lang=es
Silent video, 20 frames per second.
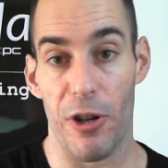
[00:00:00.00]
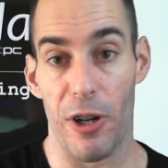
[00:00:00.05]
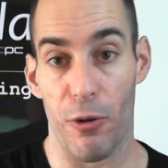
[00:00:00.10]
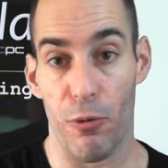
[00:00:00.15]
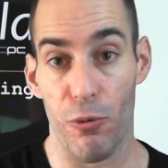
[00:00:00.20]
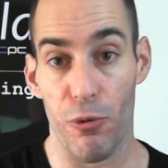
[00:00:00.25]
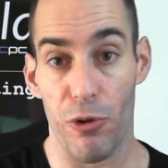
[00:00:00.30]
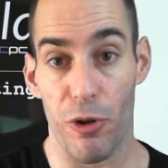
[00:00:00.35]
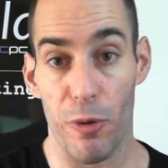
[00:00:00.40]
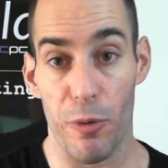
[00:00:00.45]

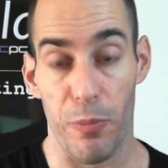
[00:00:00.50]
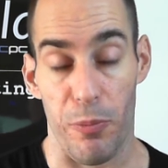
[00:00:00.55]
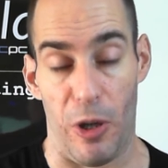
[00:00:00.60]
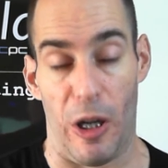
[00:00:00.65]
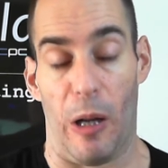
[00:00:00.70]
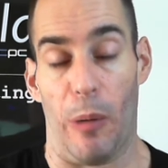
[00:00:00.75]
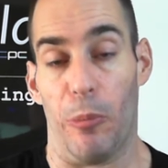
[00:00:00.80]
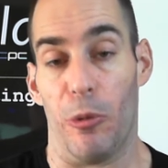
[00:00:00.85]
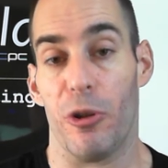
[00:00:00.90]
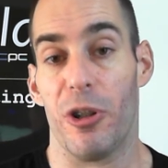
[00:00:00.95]
recursos, por
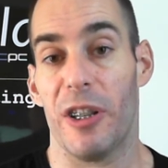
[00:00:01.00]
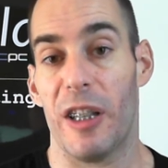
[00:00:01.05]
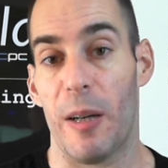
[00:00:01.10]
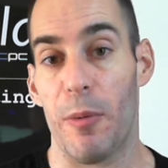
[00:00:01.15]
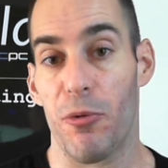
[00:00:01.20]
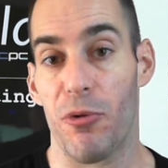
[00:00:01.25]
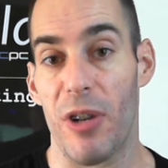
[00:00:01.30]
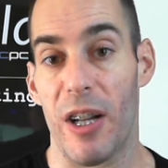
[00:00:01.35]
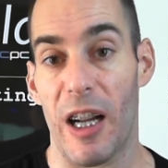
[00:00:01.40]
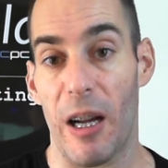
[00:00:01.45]
ejemplo, si
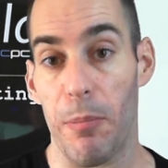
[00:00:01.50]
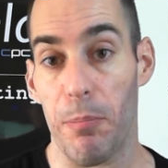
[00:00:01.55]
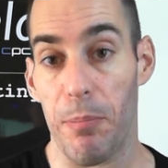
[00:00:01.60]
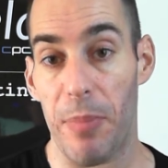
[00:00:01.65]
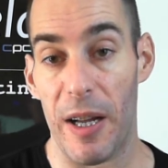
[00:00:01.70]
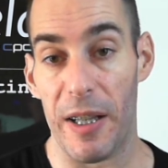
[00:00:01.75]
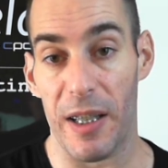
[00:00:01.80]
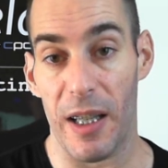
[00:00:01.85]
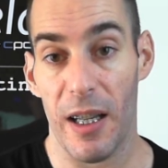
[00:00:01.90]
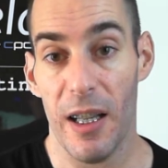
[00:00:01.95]
tenemos una
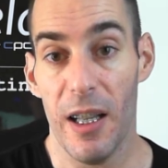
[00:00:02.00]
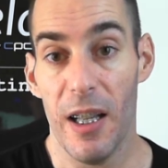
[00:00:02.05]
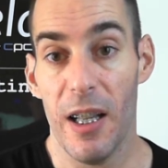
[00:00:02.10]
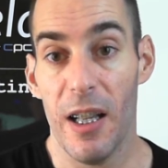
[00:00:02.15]
campaña